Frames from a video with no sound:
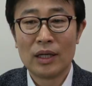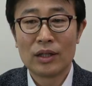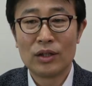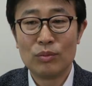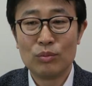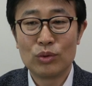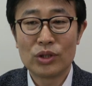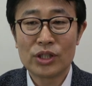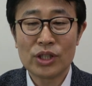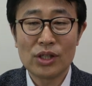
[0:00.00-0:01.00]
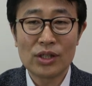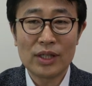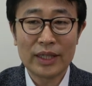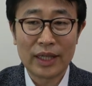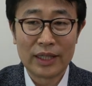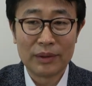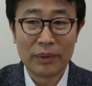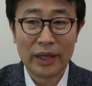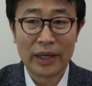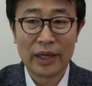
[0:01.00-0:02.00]
건물을 철거한
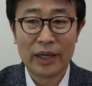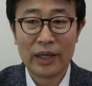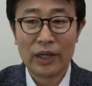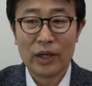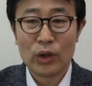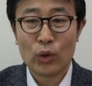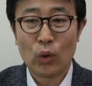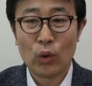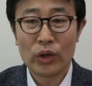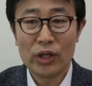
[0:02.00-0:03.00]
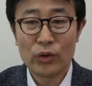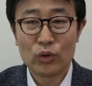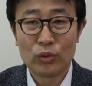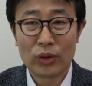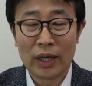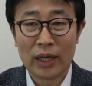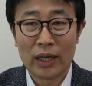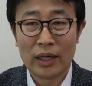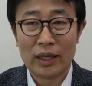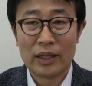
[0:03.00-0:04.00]
다음에 동일 규모나
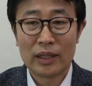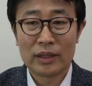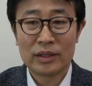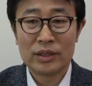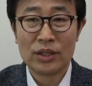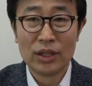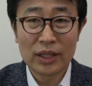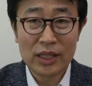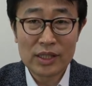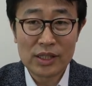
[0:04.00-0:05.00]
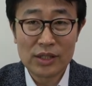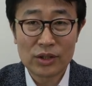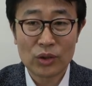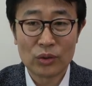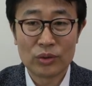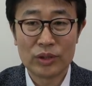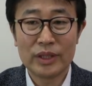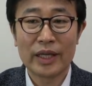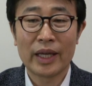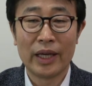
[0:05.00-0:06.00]
적게 짓는
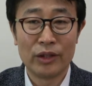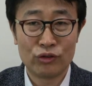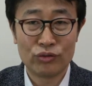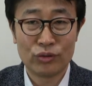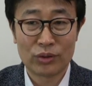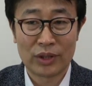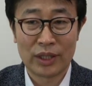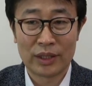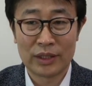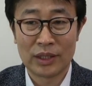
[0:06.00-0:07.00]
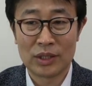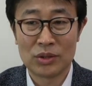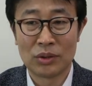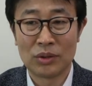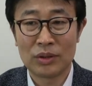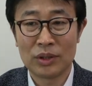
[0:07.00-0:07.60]
경우는 개축으로 들어간다는 얘기죠.